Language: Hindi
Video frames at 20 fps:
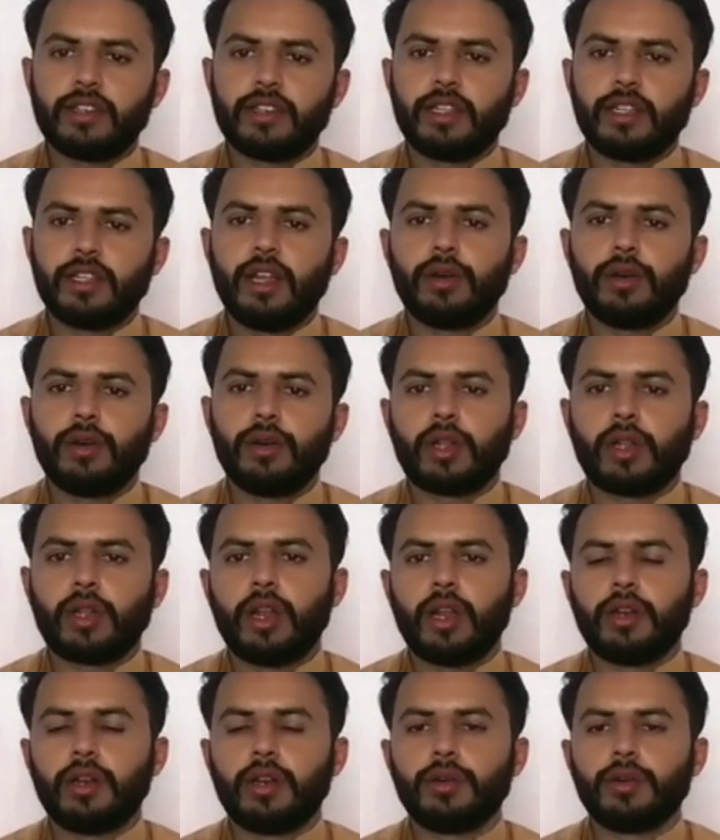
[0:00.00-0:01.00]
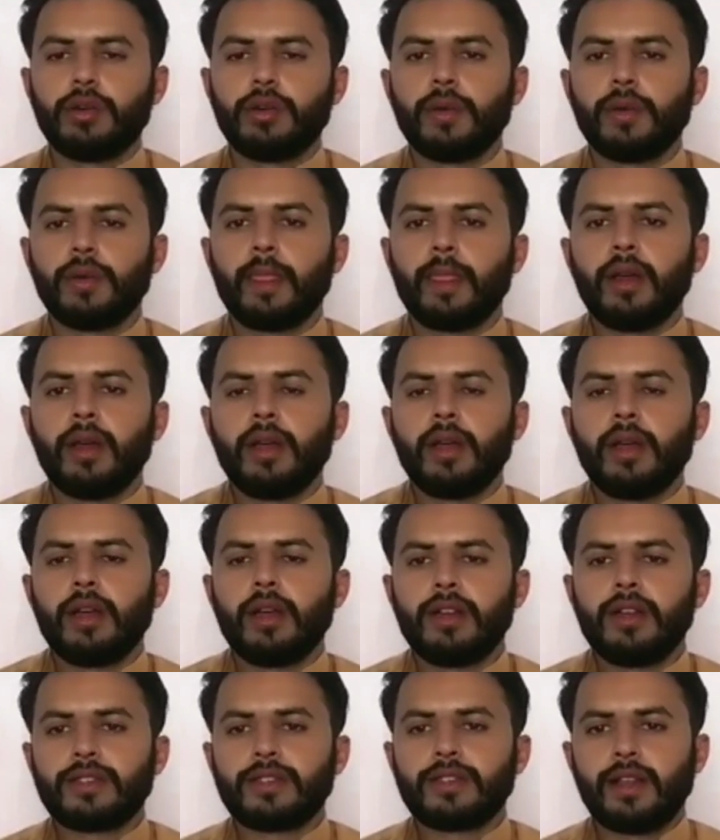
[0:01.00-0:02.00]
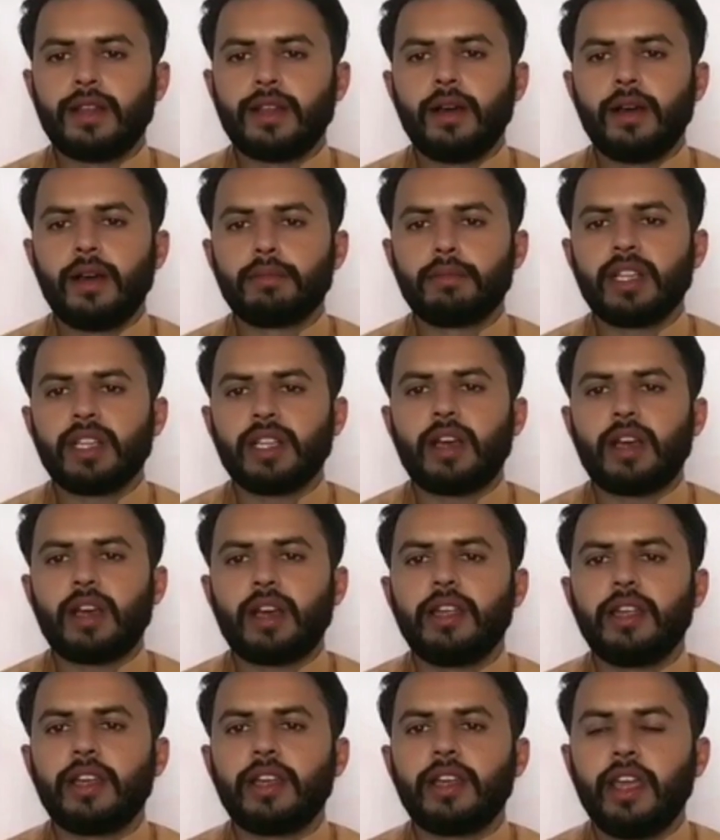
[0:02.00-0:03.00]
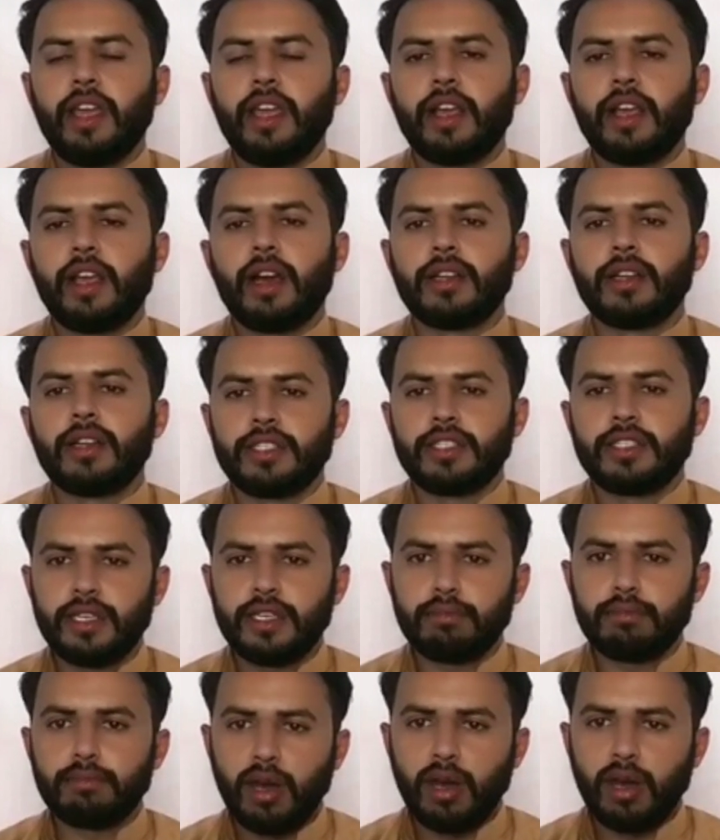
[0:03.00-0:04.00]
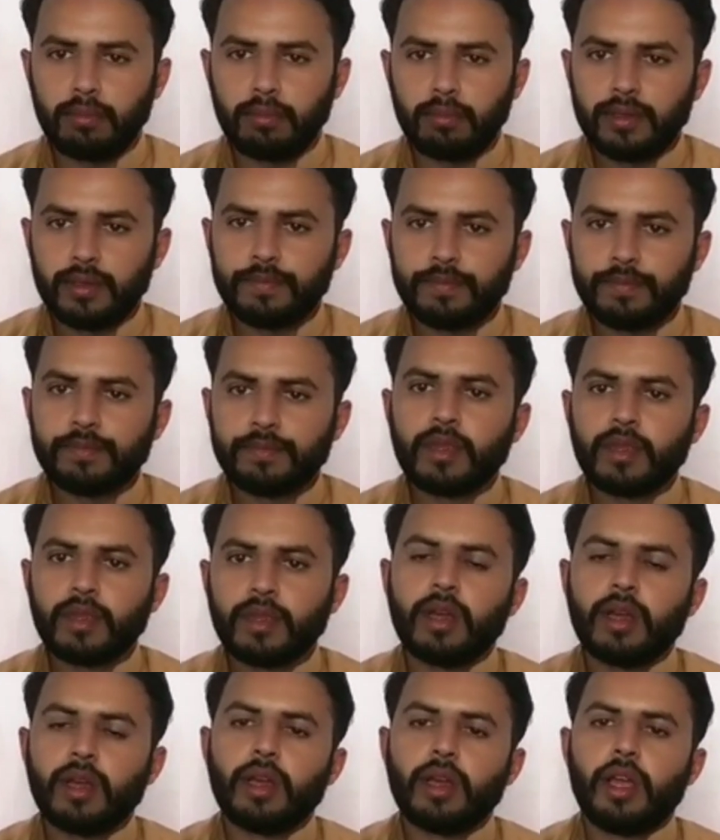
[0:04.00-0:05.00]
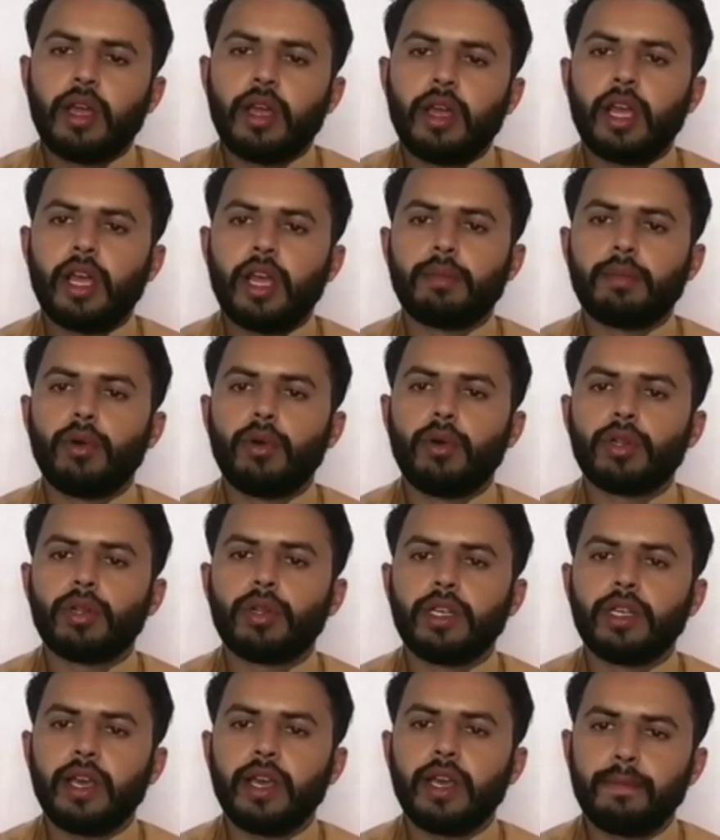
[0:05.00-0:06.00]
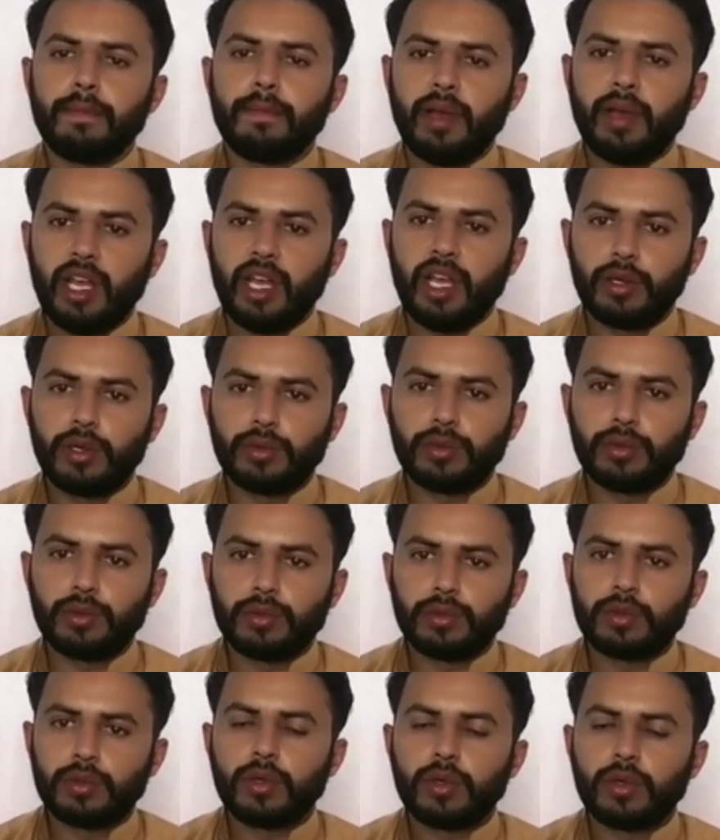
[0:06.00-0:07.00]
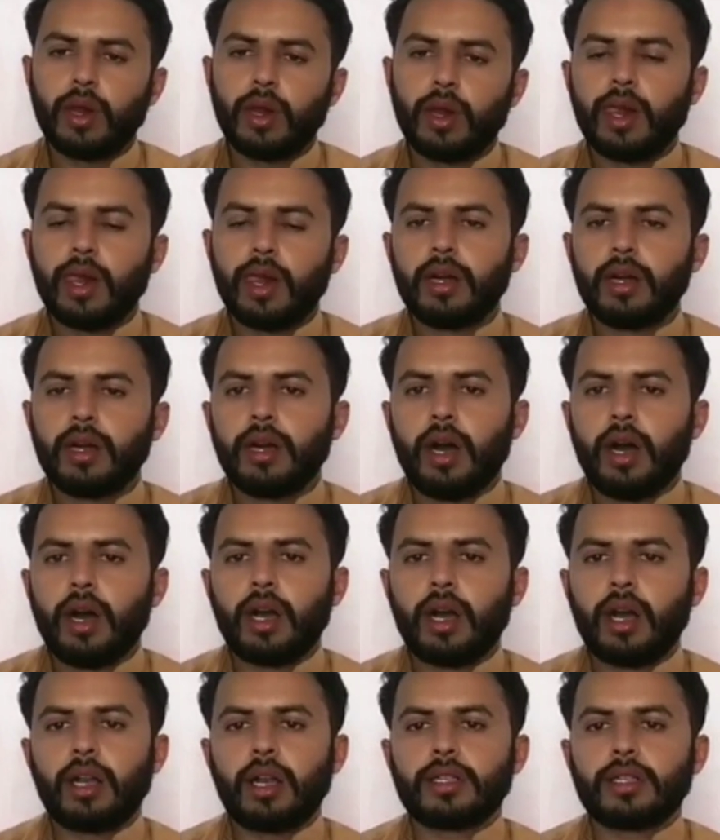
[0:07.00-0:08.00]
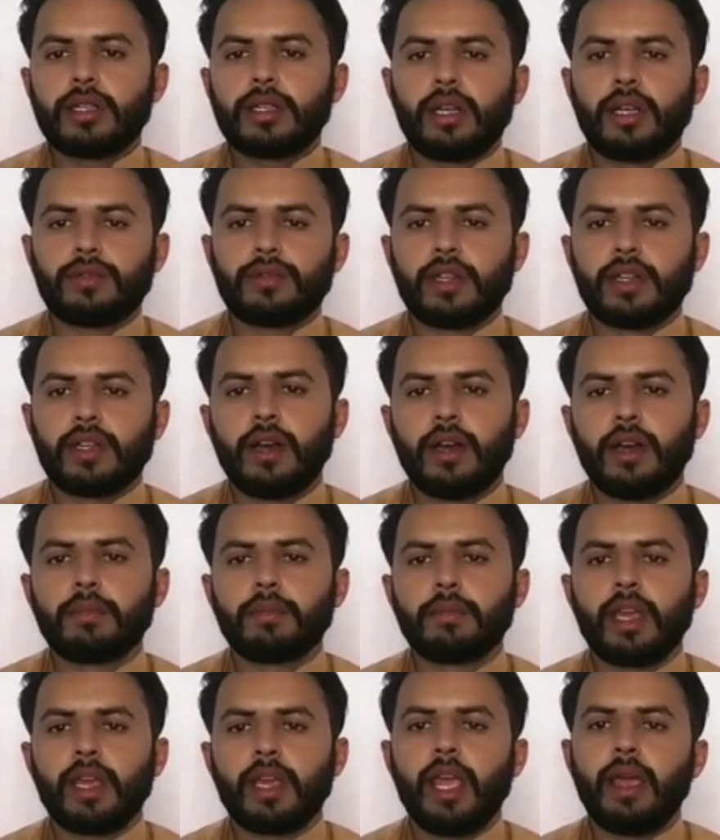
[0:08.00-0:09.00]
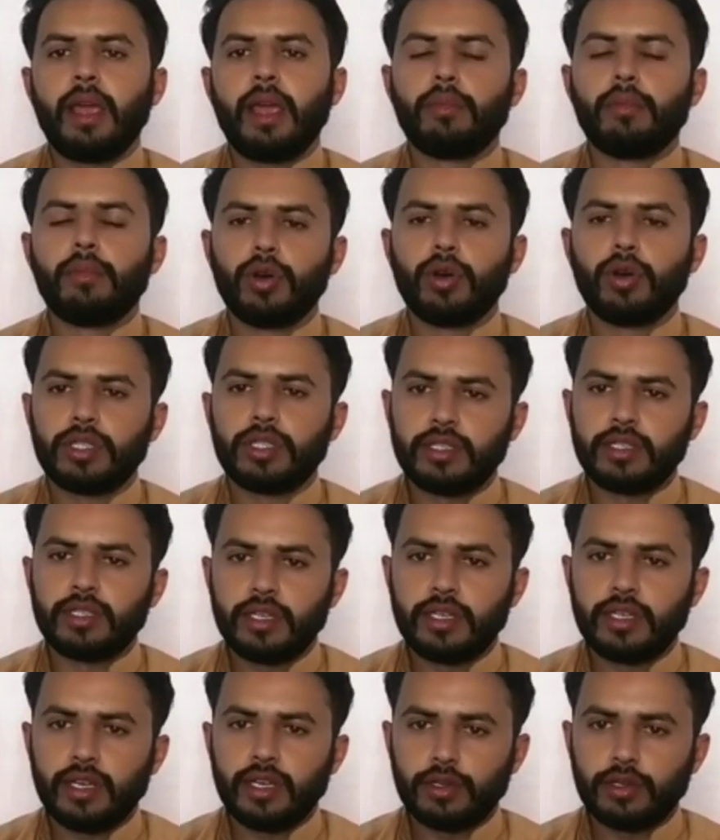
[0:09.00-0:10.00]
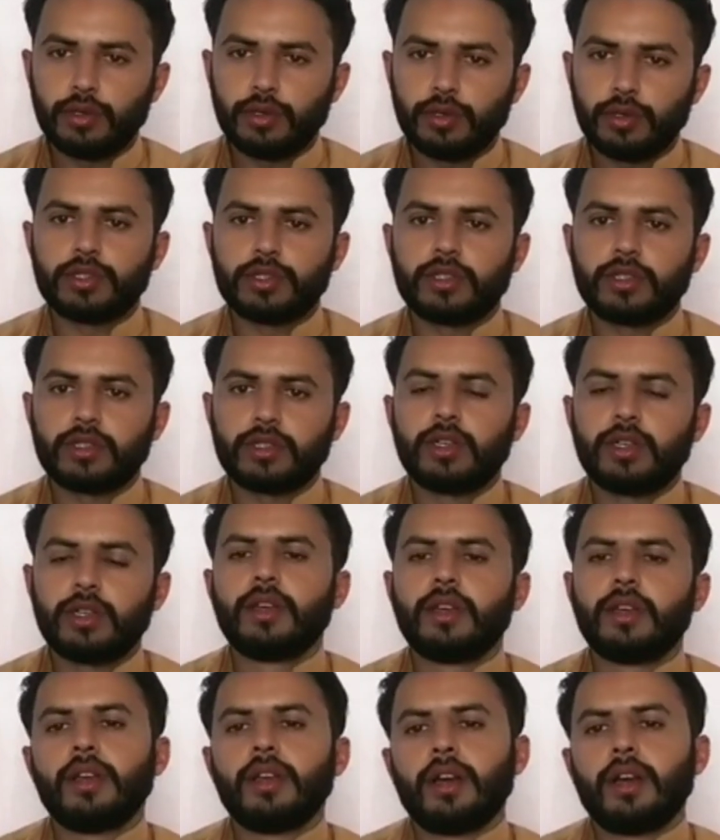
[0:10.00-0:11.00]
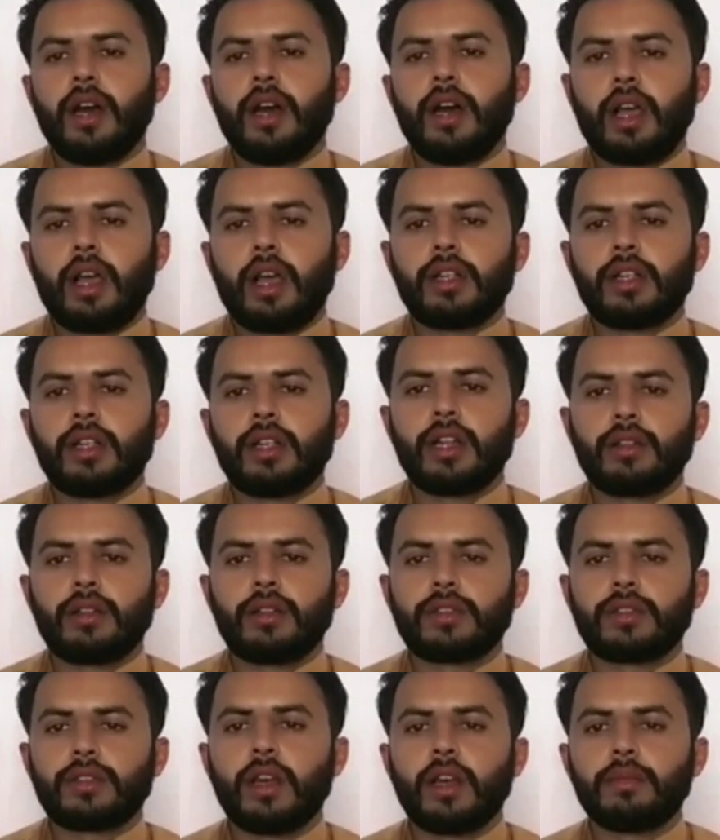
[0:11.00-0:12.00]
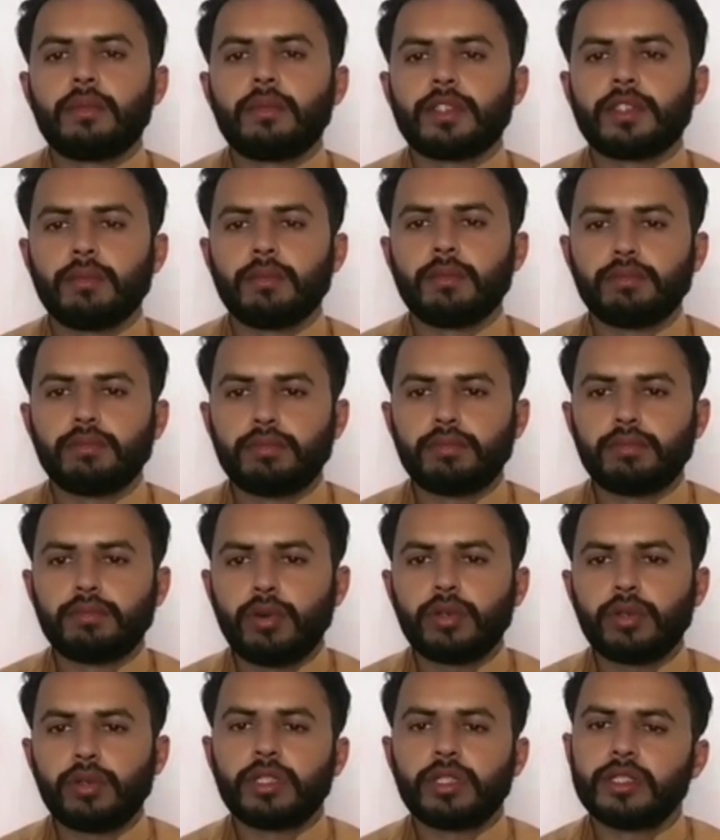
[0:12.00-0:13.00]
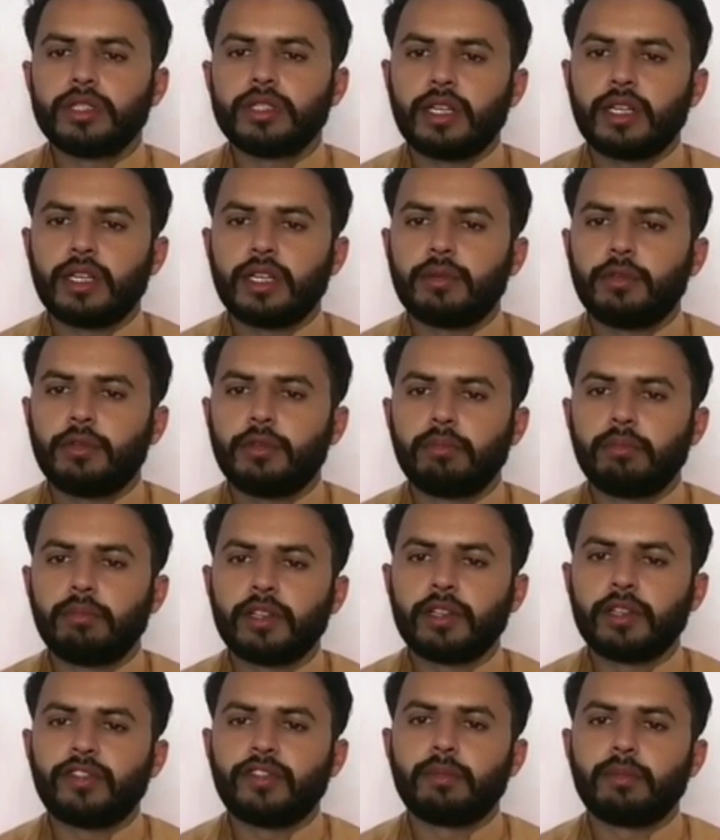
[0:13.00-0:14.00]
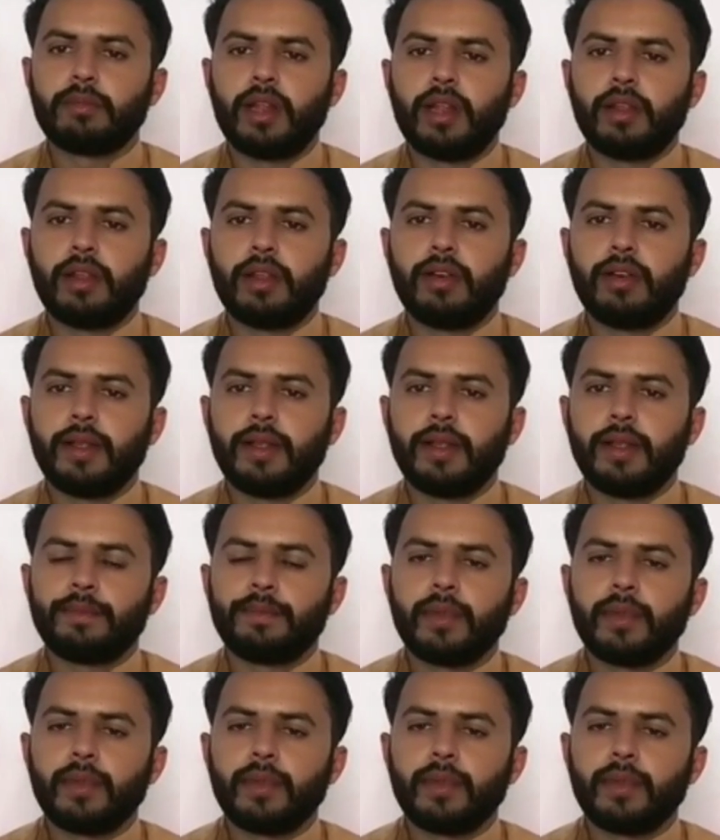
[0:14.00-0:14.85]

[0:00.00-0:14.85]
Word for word: रज़ी अल्लाह इस्लाम की तारीख़ के एक अजीम बाब एक बहुत ही अहम पहलू अकल सलाम के बहुत ही दरीना दोस्त अकल सलाम से बहुत ही ज़्यादा मोहब्बत फरमाने वाले